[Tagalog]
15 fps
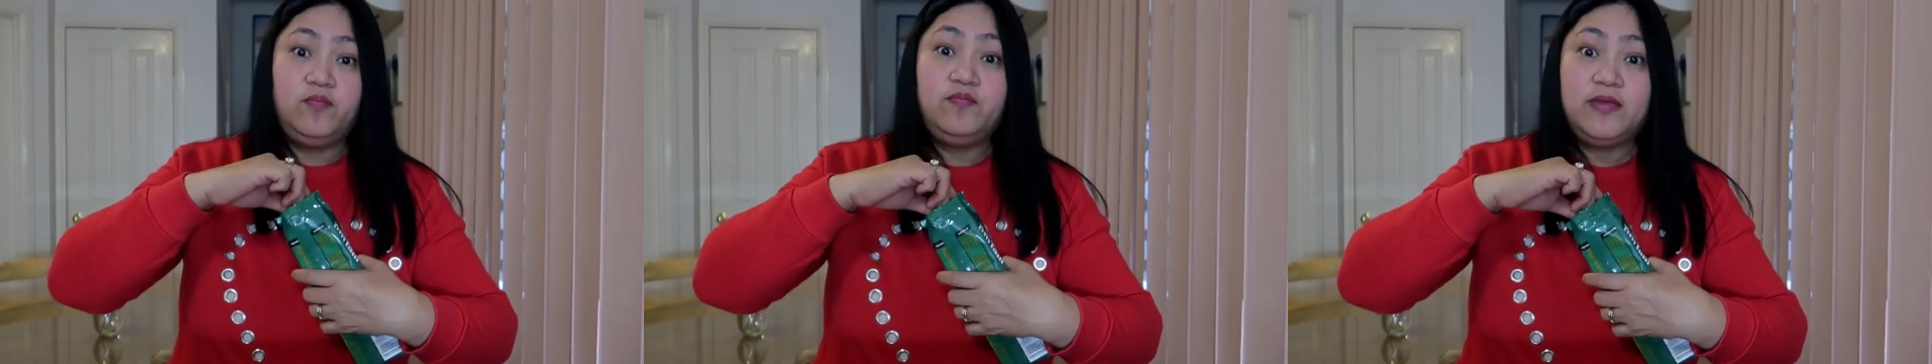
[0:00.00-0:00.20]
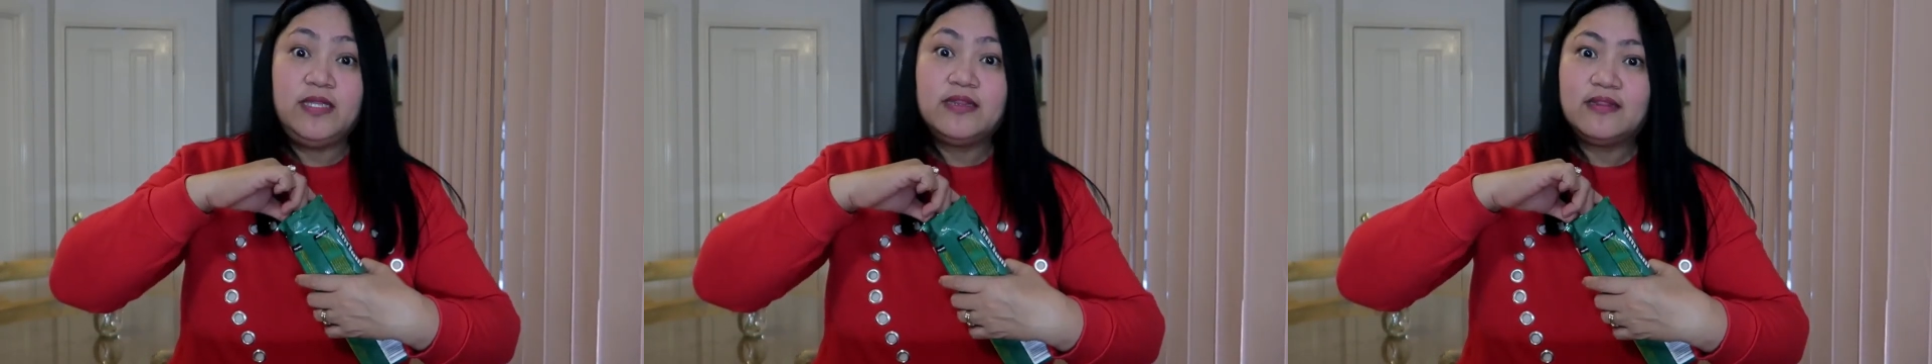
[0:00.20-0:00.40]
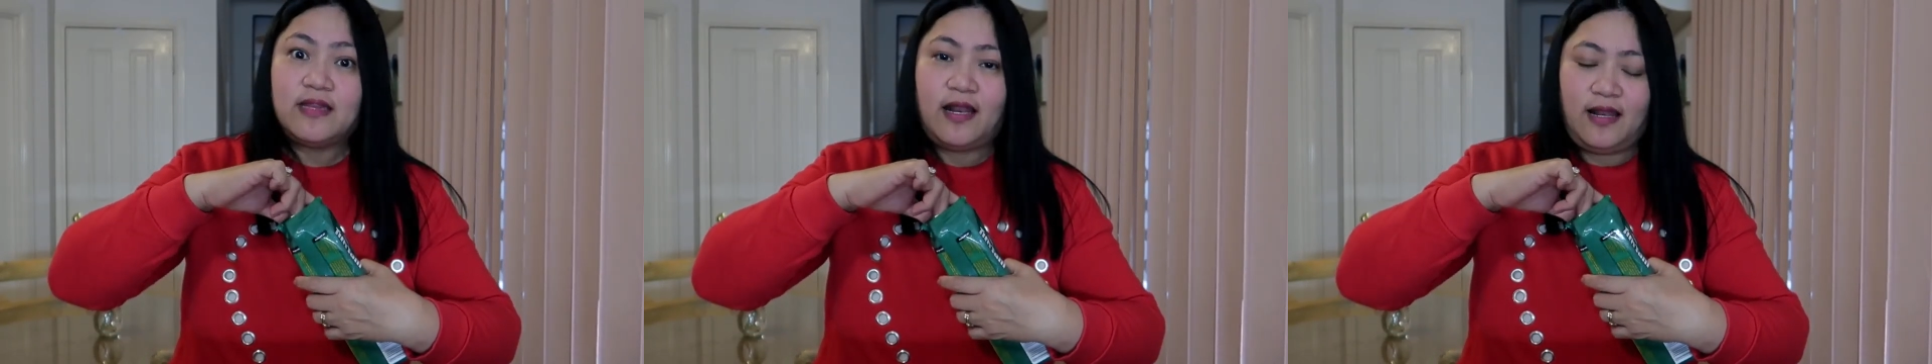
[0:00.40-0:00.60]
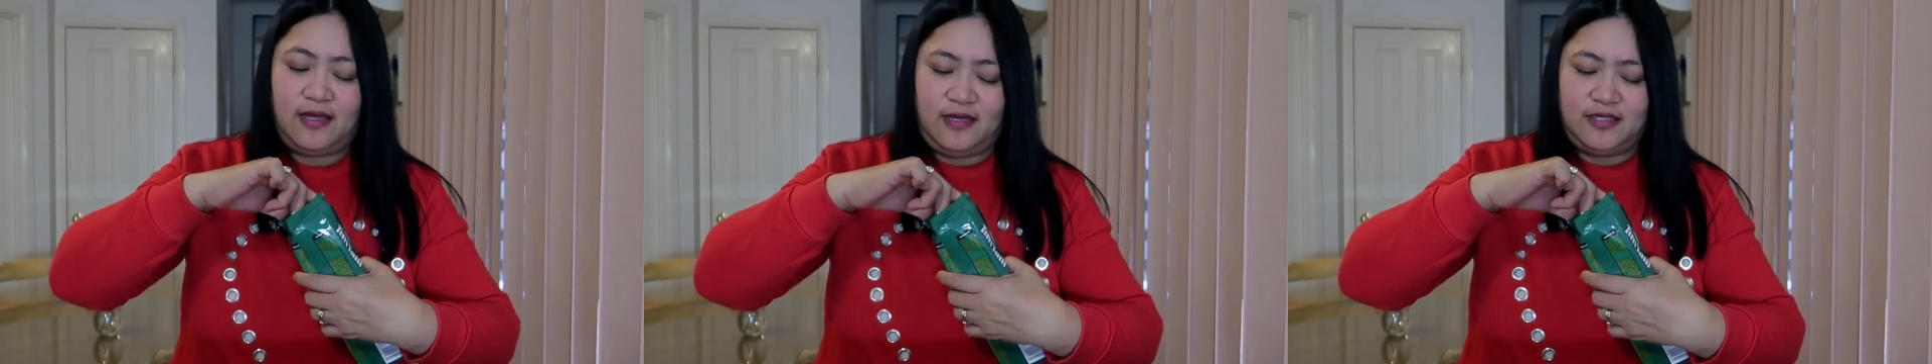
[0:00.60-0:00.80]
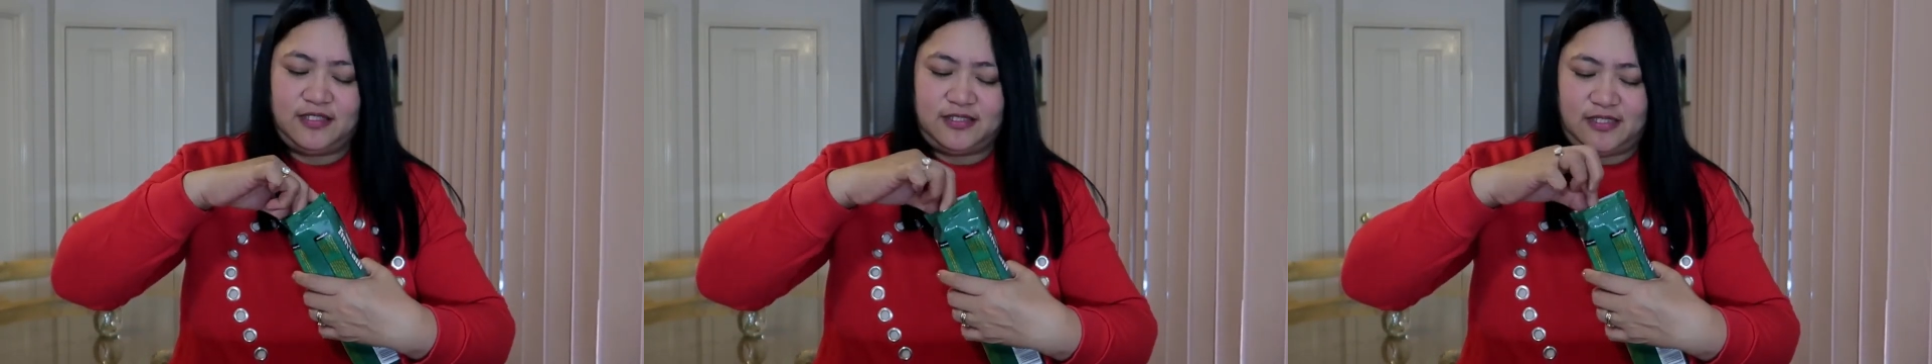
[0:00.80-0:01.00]
mint
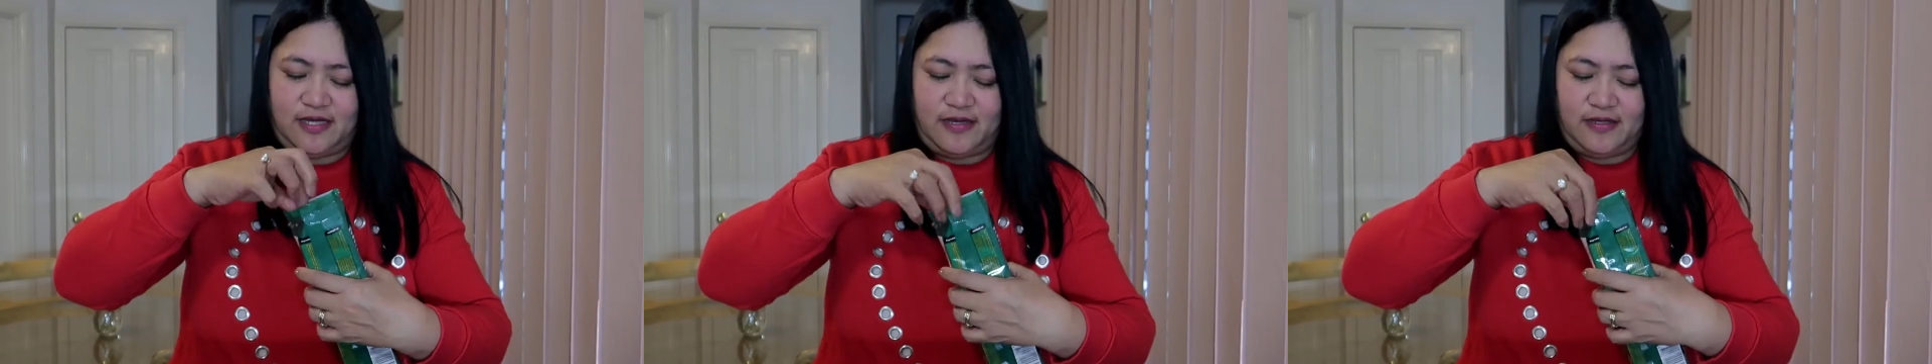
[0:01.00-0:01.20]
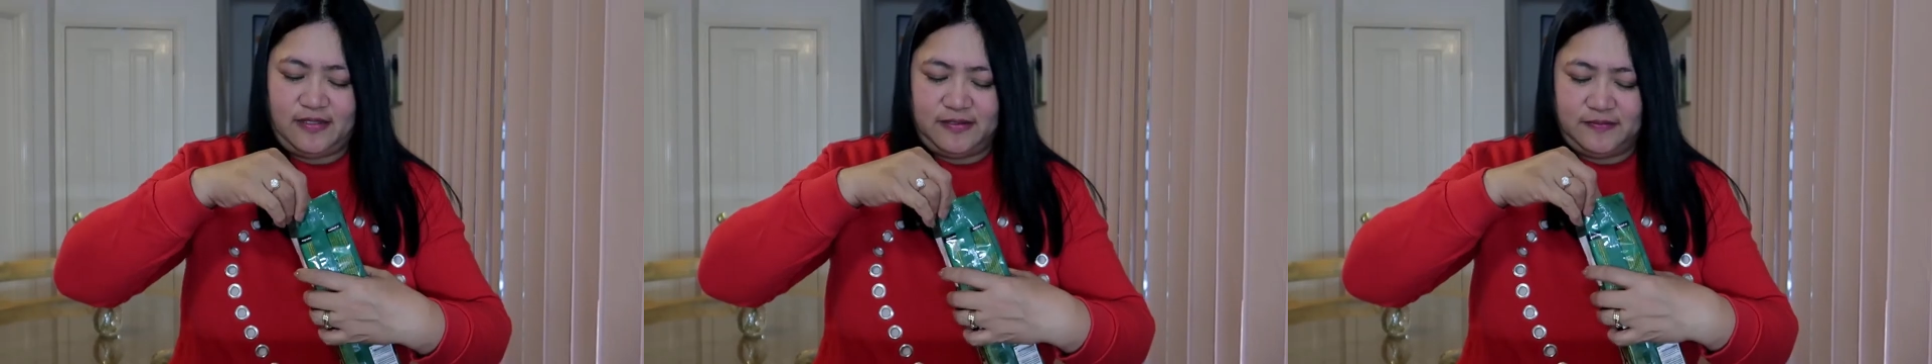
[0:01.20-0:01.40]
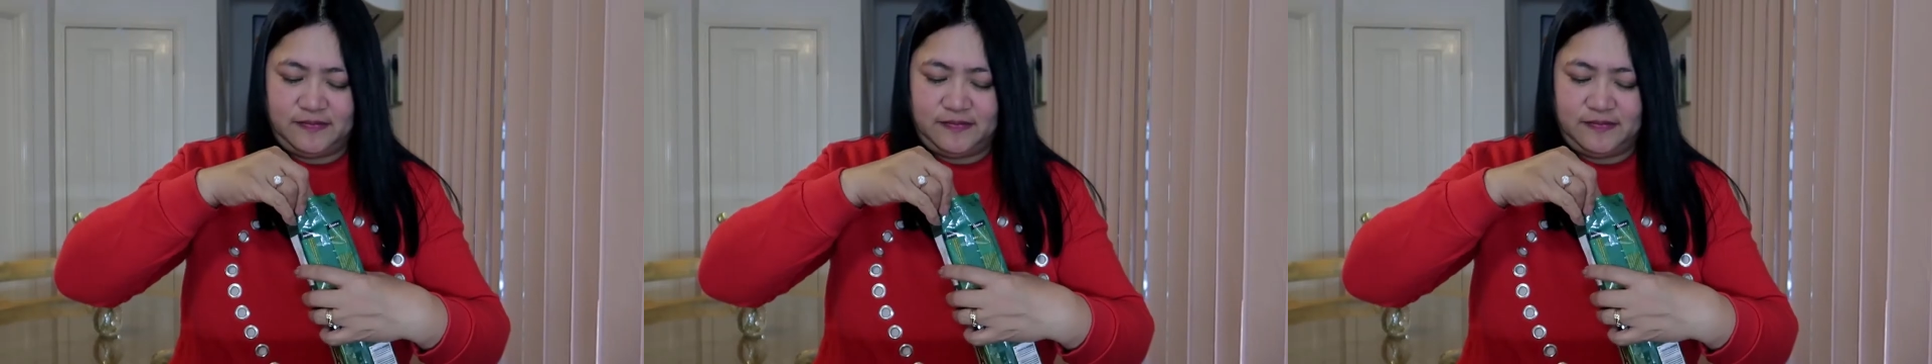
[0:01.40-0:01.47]
talaga siya.